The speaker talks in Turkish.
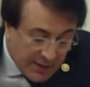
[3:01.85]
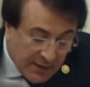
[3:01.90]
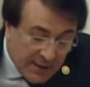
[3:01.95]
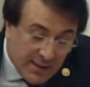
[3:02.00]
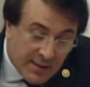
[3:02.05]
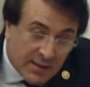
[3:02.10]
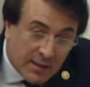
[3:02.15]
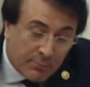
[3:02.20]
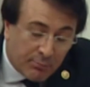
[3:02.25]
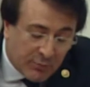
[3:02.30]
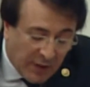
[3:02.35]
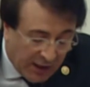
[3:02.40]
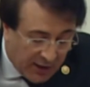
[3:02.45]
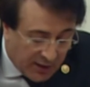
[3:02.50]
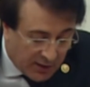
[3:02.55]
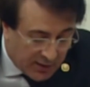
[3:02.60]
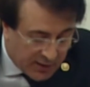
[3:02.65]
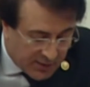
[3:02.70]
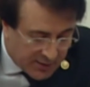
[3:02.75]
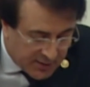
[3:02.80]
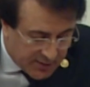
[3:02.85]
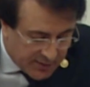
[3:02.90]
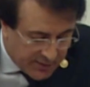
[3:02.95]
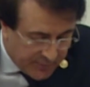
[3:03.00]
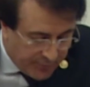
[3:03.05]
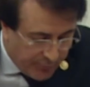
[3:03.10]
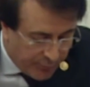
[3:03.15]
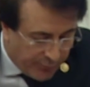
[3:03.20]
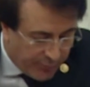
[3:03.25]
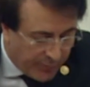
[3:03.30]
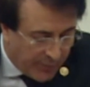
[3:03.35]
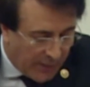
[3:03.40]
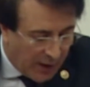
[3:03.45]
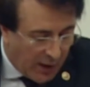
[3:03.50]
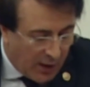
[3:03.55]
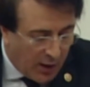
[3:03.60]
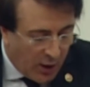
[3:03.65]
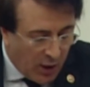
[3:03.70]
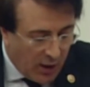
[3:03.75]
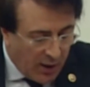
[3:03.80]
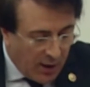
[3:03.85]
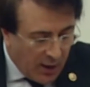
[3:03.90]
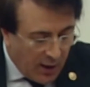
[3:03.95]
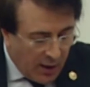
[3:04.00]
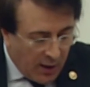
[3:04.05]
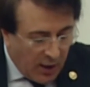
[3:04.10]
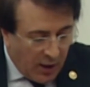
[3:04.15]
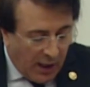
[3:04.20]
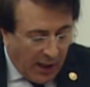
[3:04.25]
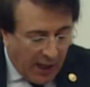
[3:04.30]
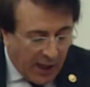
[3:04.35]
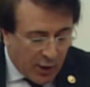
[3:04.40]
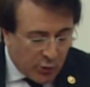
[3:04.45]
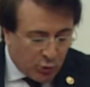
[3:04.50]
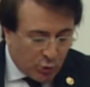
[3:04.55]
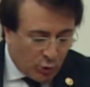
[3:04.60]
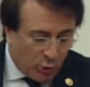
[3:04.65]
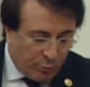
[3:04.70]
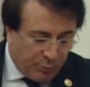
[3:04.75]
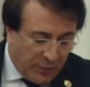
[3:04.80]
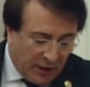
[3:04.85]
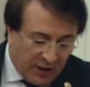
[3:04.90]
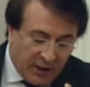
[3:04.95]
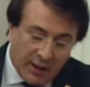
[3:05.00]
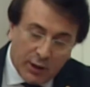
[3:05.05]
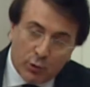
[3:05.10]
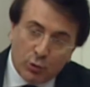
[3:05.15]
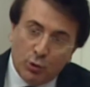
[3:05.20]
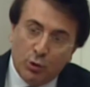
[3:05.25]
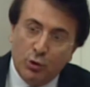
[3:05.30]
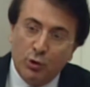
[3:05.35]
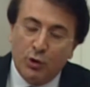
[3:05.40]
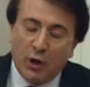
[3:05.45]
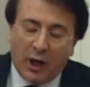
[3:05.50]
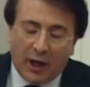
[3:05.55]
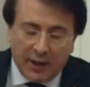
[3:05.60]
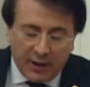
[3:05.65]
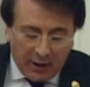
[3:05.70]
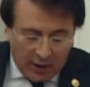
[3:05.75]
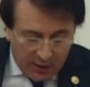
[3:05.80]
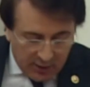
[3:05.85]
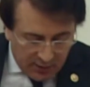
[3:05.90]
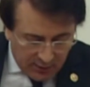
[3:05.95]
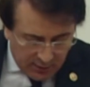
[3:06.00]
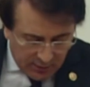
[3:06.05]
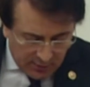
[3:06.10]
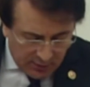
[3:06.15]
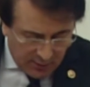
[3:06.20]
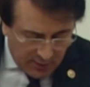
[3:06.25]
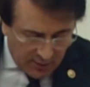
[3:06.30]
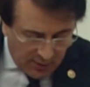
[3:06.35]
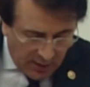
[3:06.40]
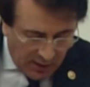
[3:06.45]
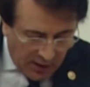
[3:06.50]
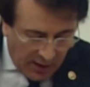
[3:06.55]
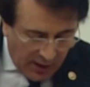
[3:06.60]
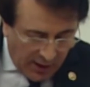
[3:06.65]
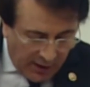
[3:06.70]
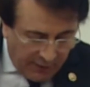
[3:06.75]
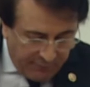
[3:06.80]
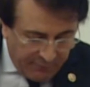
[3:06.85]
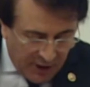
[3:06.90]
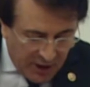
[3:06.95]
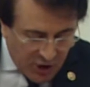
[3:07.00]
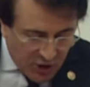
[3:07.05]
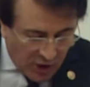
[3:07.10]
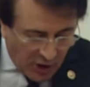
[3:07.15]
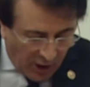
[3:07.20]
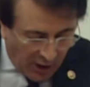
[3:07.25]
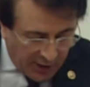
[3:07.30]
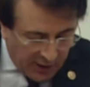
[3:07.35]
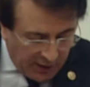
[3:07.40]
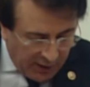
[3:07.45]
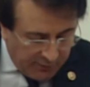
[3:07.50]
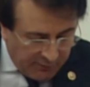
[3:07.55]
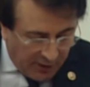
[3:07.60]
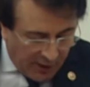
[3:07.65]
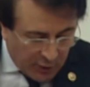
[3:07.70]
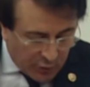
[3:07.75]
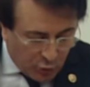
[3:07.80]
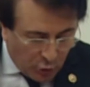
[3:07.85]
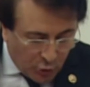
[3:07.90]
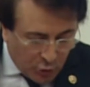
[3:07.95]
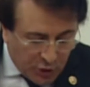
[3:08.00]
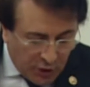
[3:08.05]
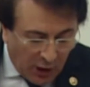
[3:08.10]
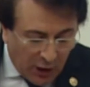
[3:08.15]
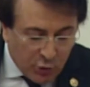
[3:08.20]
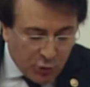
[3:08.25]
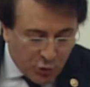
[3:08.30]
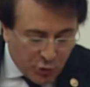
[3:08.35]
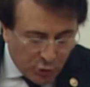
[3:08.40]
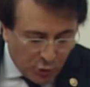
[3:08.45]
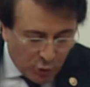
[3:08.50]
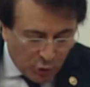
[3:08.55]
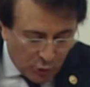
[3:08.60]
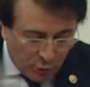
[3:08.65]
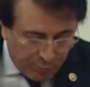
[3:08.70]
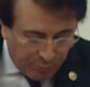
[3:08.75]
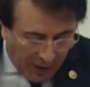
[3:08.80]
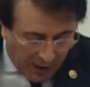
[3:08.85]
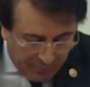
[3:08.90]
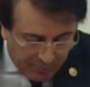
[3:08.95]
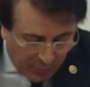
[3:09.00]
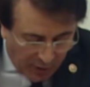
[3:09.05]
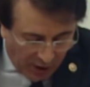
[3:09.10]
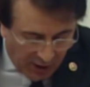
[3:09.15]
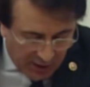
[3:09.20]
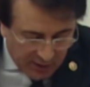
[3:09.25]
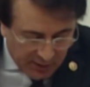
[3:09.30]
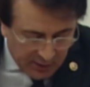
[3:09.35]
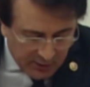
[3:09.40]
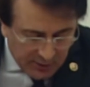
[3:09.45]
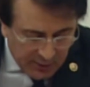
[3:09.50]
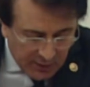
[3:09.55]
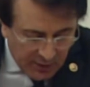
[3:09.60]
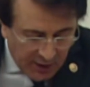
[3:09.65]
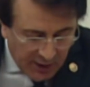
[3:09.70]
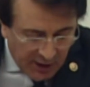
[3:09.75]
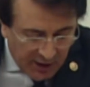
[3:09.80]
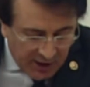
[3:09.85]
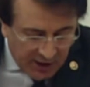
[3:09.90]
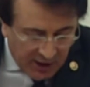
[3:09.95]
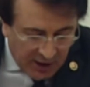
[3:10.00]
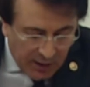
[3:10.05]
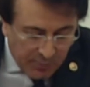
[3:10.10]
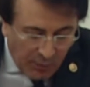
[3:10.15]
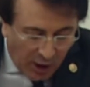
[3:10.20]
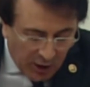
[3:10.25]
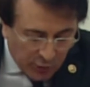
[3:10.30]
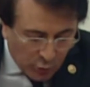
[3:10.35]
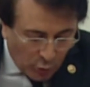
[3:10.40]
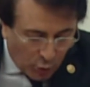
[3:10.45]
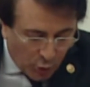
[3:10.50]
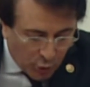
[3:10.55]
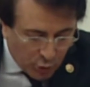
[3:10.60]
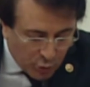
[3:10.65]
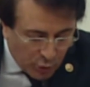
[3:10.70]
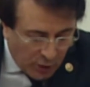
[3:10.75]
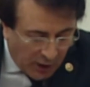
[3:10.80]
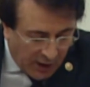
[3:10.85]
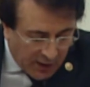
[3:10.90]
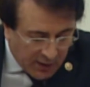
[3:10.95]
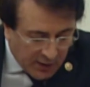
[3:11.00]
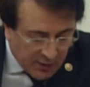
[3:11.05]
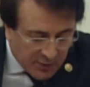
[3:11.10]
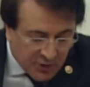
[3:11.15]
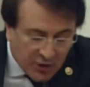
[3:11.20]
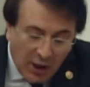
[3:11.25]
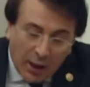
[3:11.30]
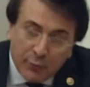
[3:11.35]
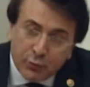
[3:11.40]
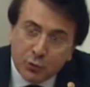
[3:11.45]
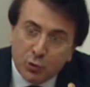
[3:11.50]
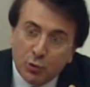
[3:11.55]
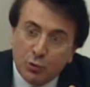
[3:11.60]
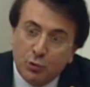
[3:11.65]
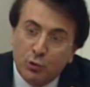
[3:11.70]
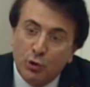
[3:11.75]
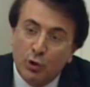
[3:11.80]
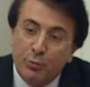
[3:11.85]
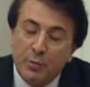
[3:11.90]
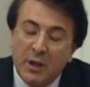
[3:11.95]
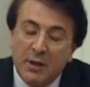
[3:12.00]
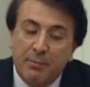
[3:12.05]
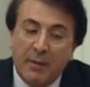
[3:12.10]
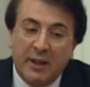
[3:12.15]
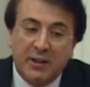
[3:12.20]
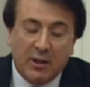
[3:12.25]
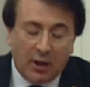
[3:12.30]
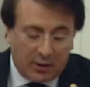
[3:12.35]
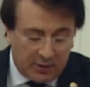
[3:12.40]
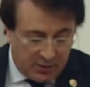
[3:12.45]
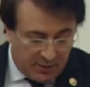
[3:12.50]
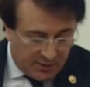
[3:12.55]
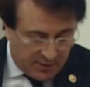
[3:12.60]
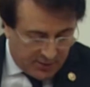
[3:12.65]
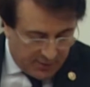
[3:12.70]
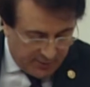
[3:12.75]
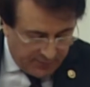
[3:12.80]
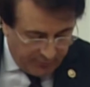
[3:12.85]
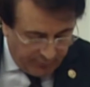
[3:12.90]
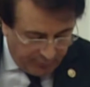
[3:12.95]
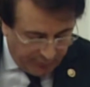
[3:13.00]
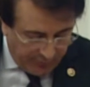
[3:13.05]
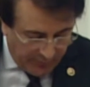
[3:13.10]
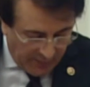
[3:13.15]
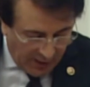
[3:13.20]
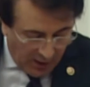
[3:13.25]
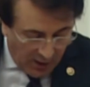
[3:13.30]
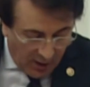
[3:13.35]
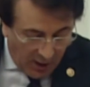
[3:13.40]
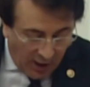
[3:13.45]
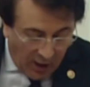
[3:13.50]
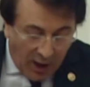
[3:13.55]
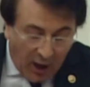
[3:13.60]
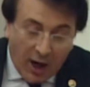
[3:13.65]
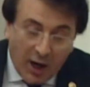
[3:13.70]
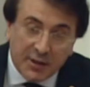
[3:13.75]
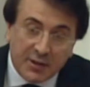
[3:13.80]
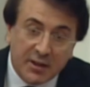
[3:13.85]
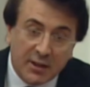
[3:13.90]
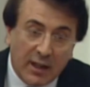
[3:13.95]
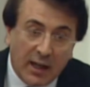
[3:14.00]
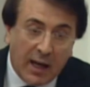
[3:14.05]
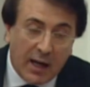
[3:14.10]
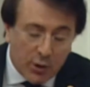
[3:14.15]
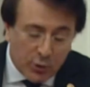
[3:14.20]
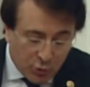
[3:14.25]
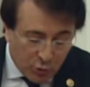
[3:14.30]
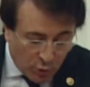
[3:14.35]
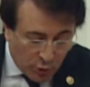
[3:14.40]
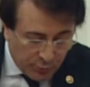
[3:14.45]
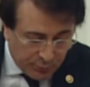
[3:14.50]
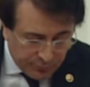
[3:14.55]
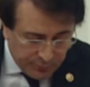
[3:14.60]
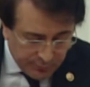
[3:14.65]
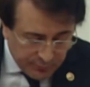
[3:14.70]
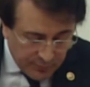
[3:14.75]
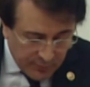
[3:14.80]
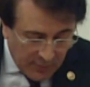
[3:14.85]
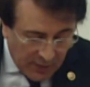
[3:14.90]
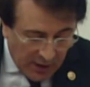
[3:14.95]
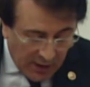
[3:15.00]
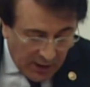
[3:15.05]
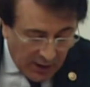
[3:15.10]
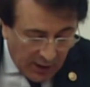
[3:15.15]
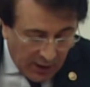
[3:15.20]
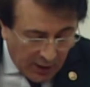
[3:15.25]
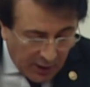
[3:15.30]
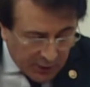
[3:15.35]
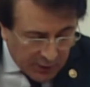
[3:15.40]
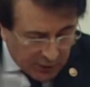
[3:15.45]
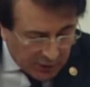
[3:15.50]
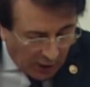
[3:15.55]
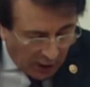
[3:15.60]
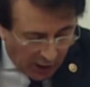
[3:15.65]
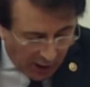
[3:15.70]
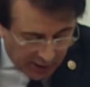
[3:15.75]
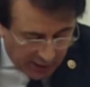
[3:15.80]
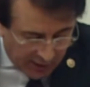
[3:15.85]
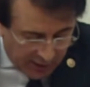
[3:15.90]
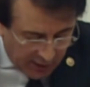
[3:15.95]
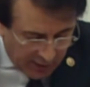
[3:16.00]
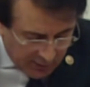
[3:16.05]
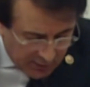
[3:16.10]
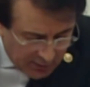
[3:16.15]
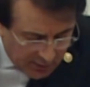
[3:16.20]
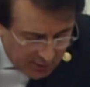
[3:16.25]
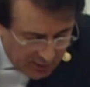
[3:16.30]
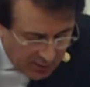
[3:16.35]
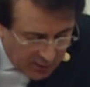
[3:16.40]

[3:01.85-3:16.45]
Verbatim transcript: isim değildir. Erzurum milli ruhun kaynağı, vicdani ve sosyal şuurun menbaı, iman ordularının saf tuttuğu bir mekandır. Hasılı Erzurum, tarihin